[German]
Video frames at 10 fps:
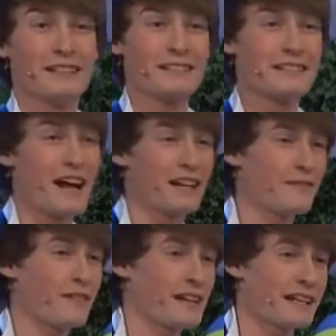die sind ja
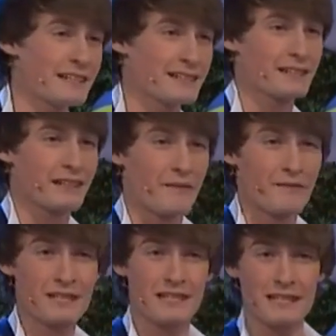alle vernetzt, die
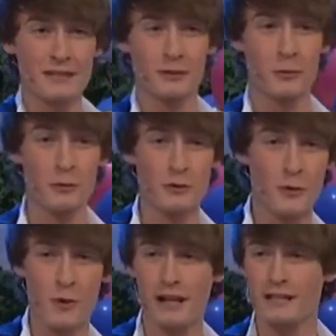treffen sich, tun so,